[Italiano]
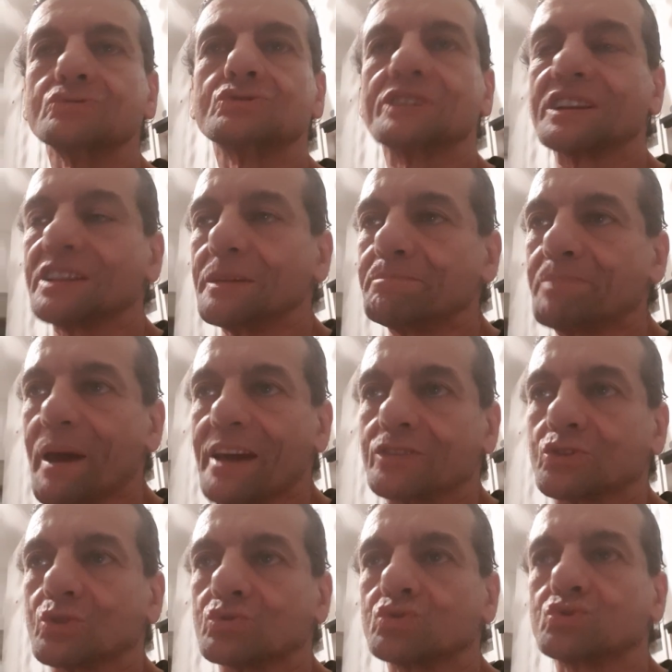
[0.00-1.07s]

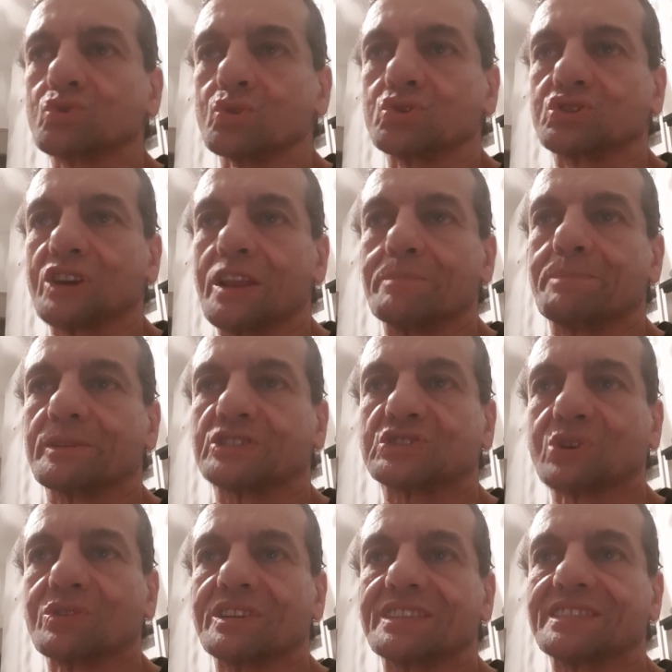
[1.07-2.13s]
ripeto, tutte le
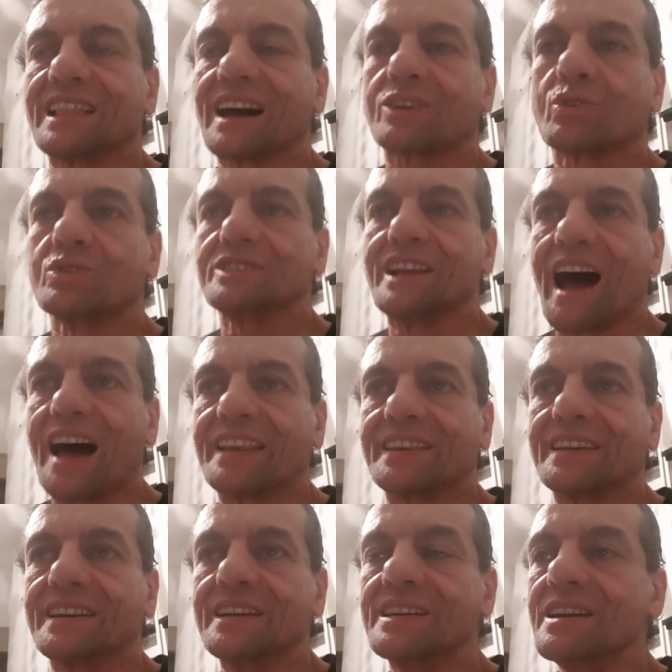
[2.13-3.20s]
persone in là con gli
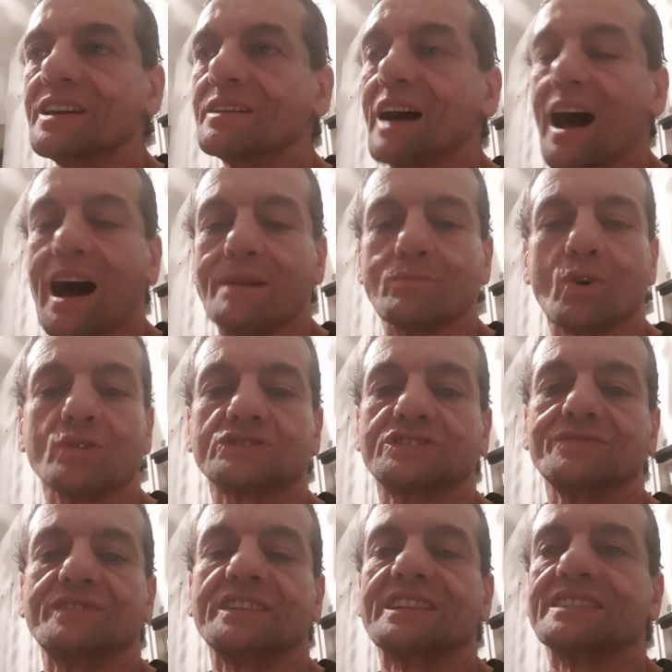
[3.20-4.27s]
anni, a
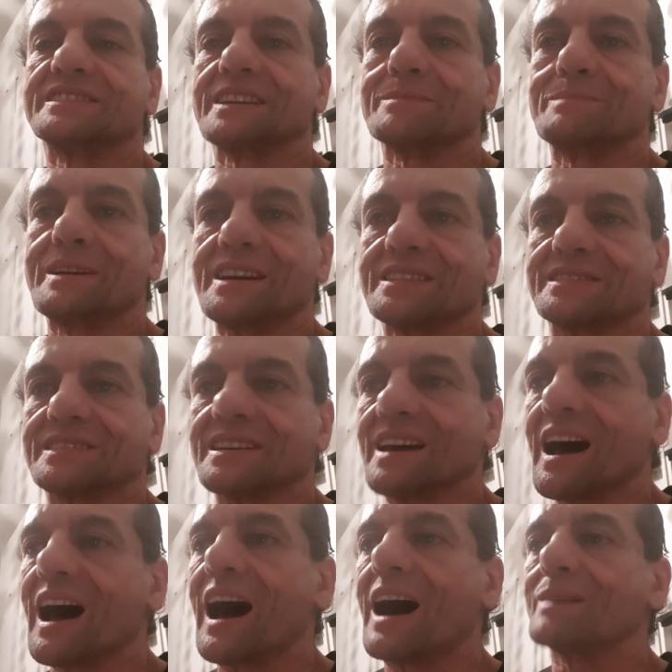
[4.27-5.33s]
molti viene il diabete,
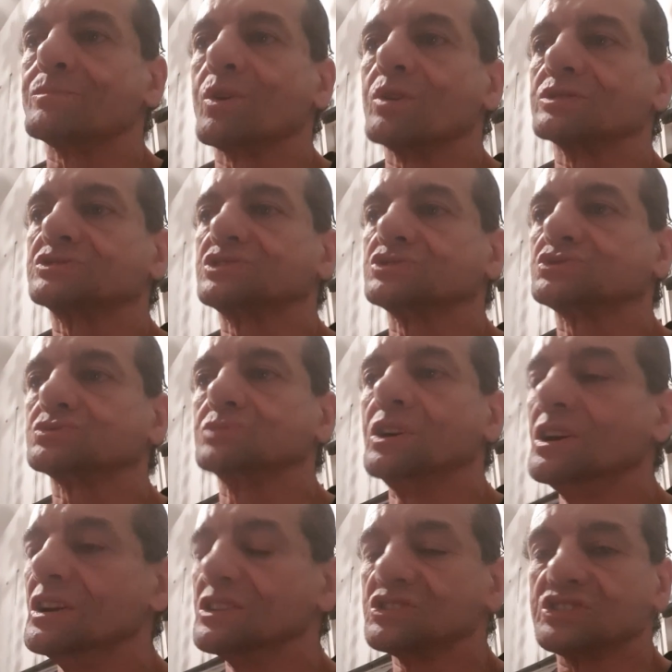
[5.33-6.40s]
a molti su
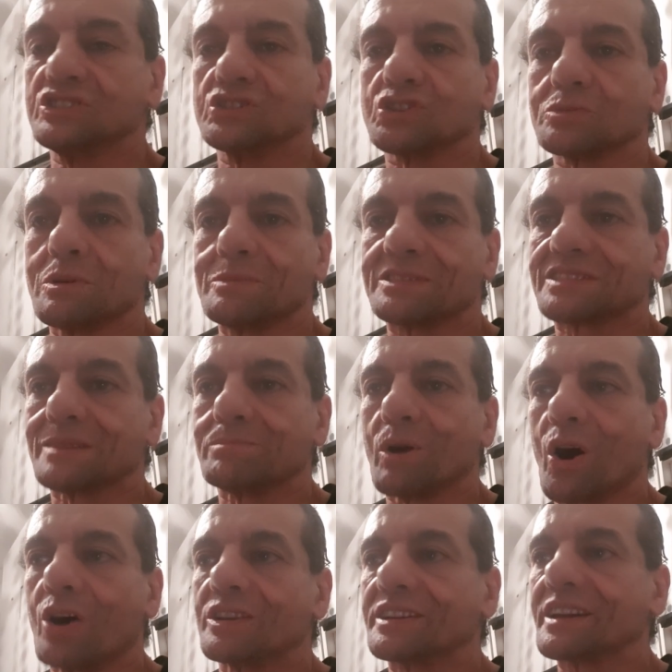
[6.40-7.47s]
sindrome
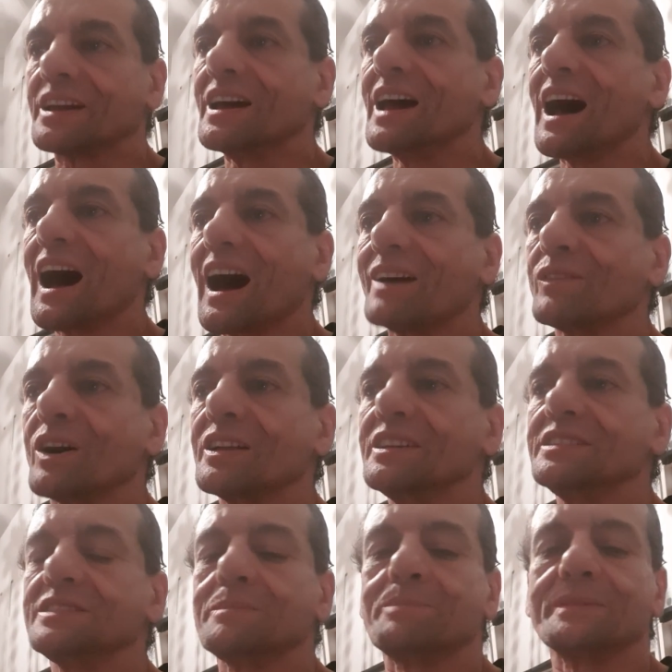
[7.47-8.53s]
metaboliche, a
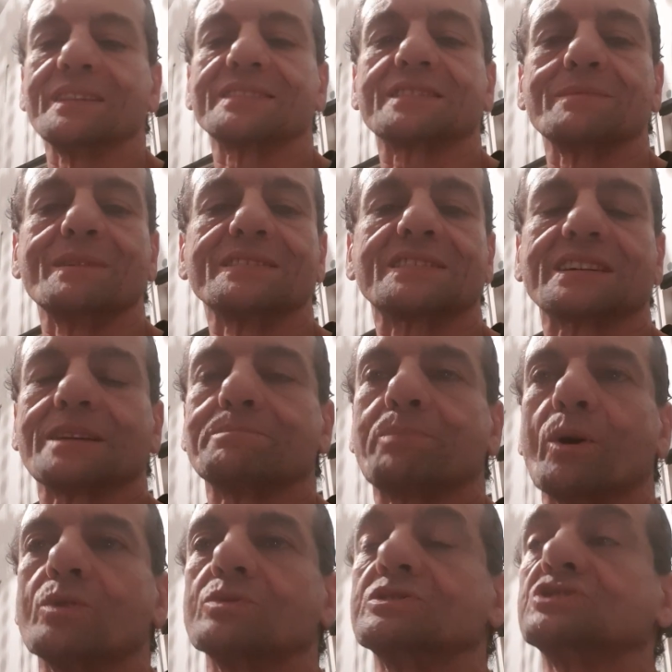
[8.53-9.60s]
indipendentemente che
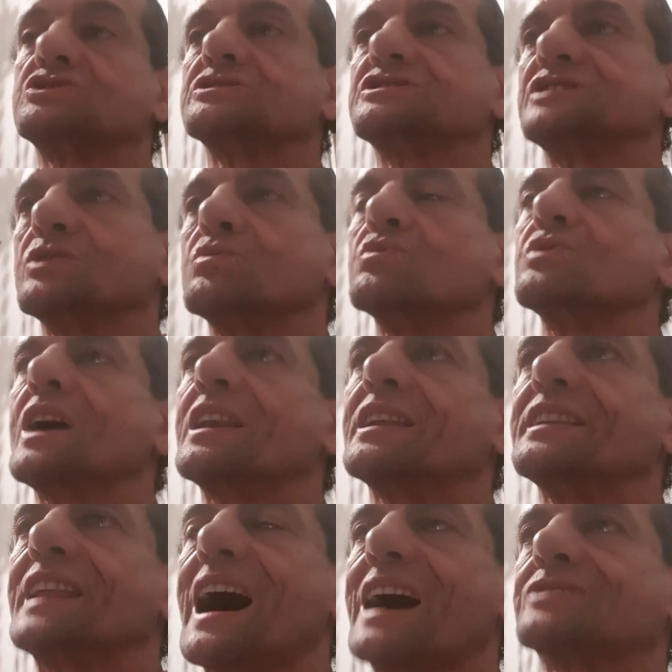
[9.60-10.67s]
poi lui dice se uno è
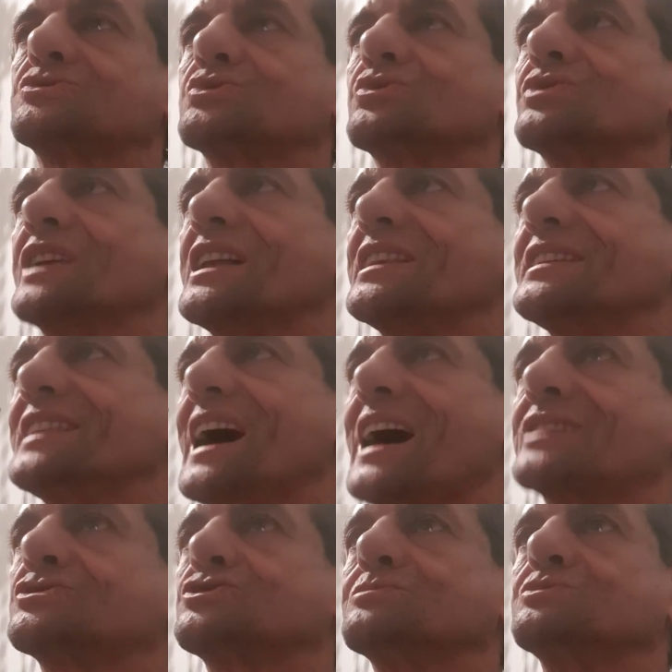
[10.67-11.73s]
allenato, non è
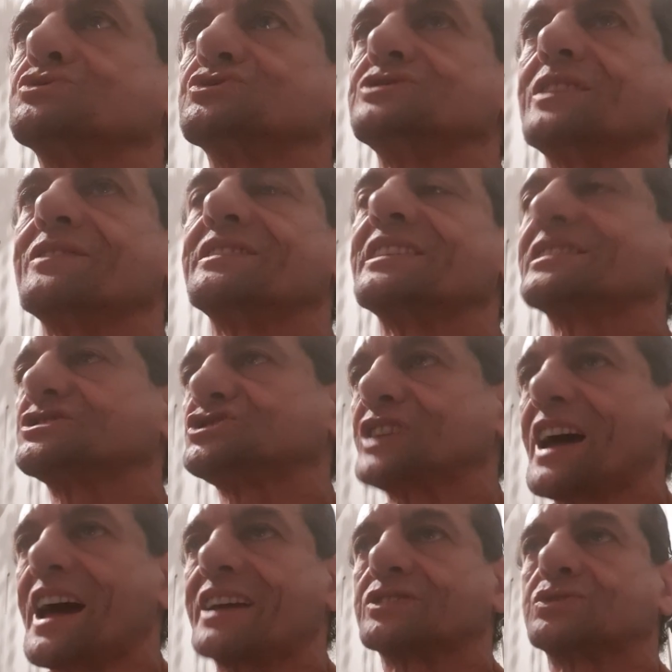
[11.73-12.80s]
allenato, bisogna vedere,
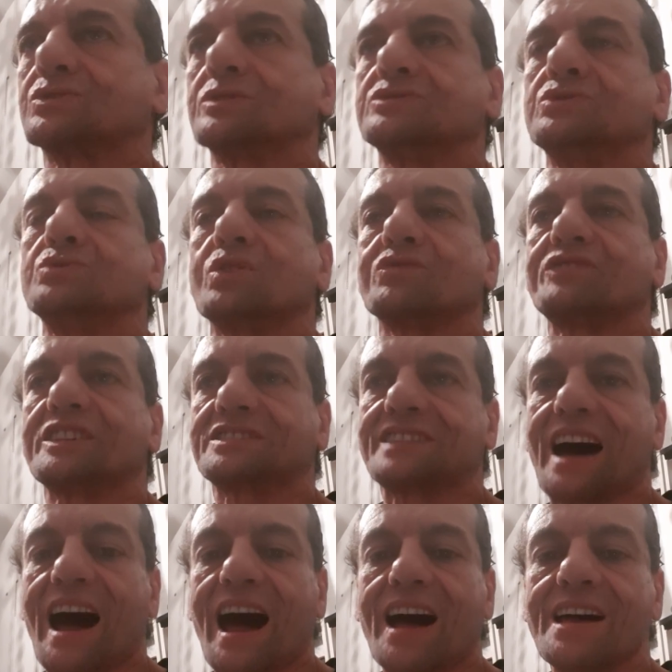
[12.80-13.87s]
certo, è di
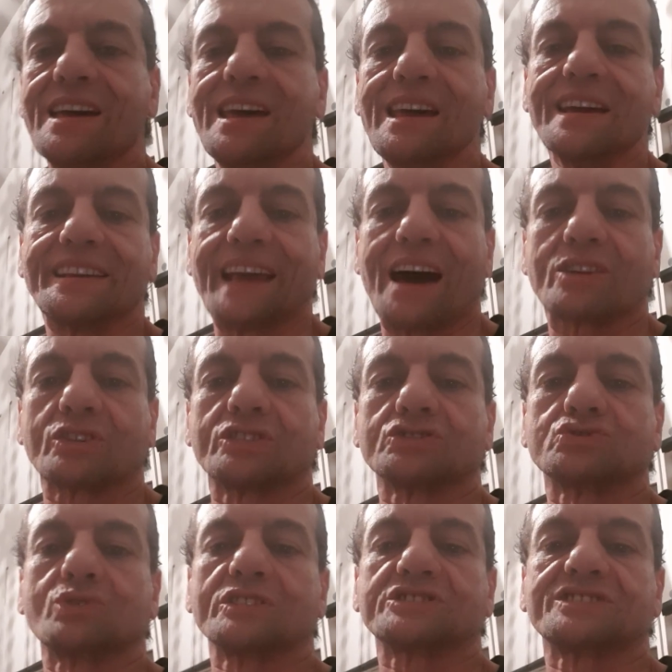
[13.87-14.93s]
un'ovvietà, Chiaro che
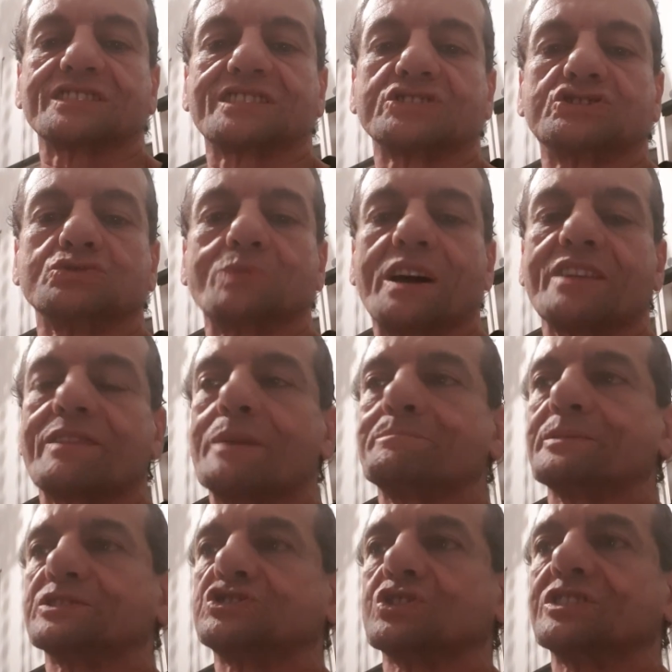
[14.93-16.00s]
se uno a 65 anni va in
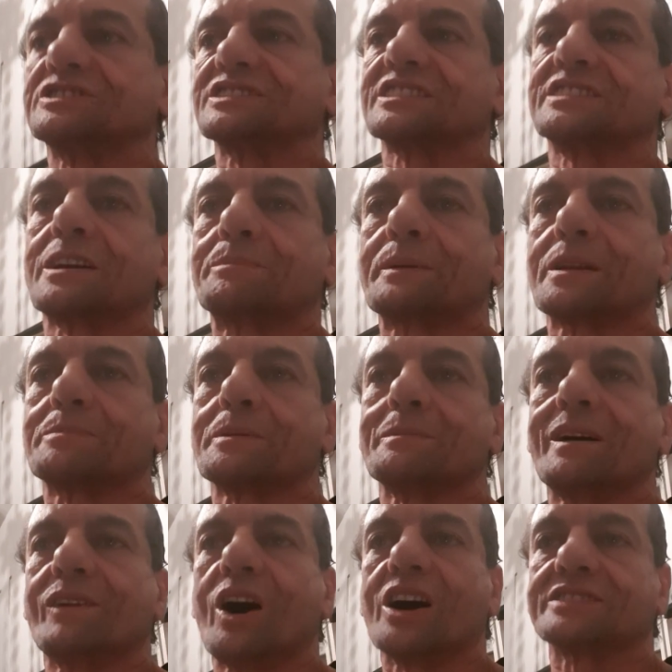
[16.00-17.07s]
pensione e si allena per la
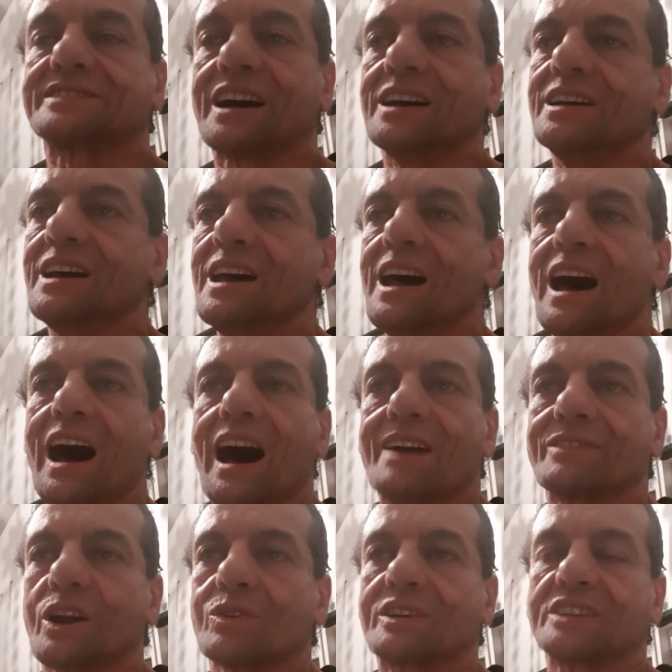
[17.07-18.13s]
prima volta,
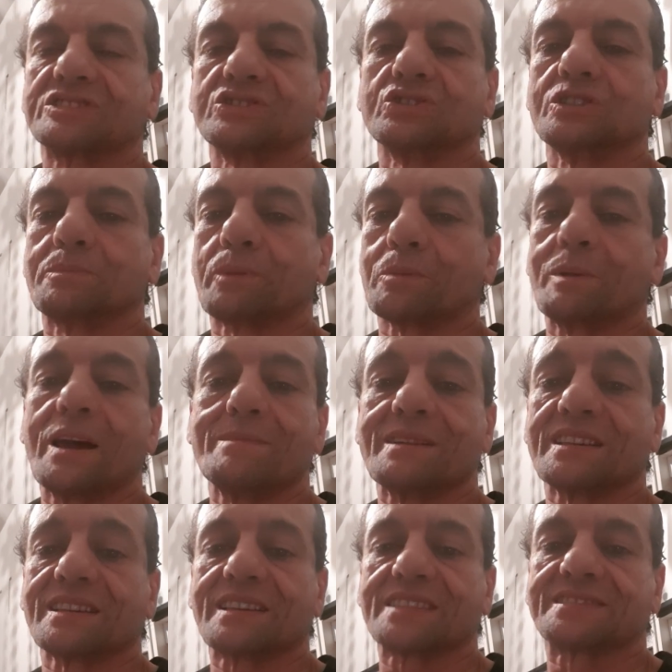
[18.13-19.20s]
avrà un casino di problemi
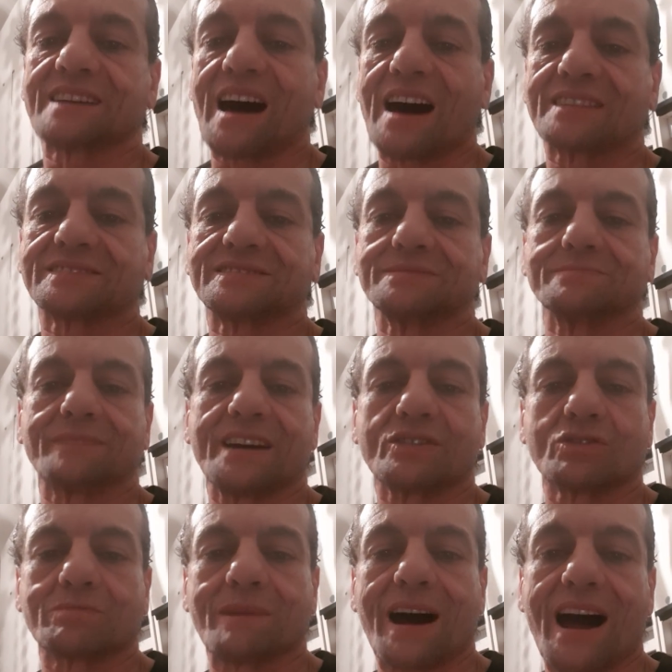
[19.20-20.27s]
ad adattarsi, ma è
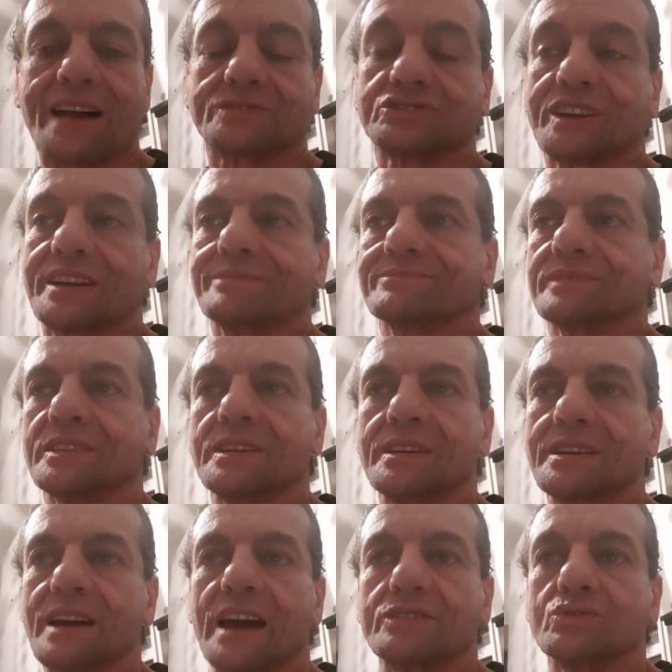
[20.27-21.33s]
normale, cioè
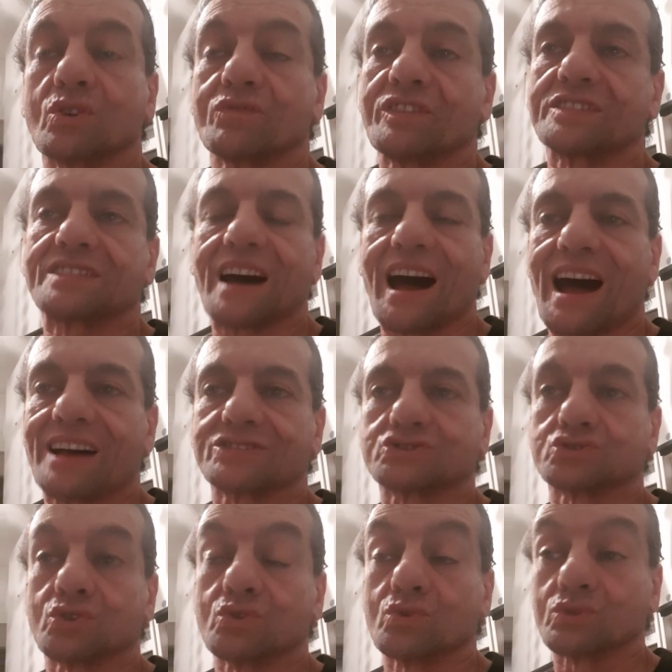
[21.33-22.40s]
è di un'ovvietà
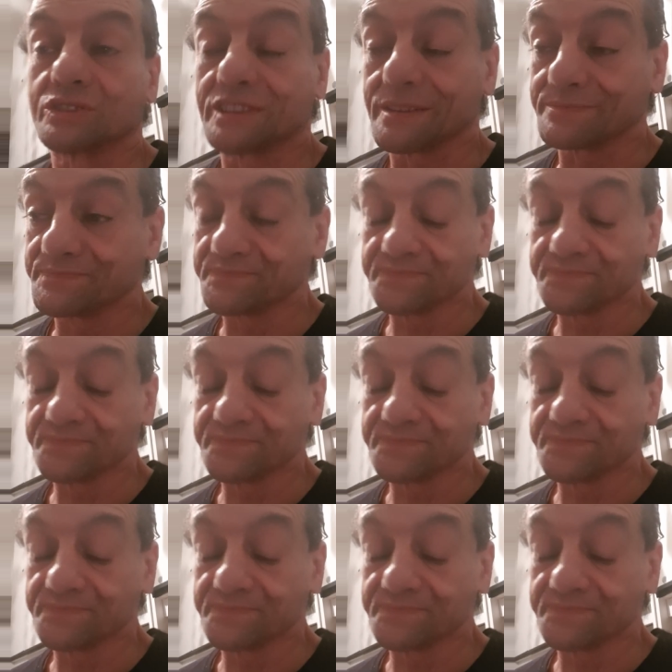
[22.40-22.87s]
assoluta.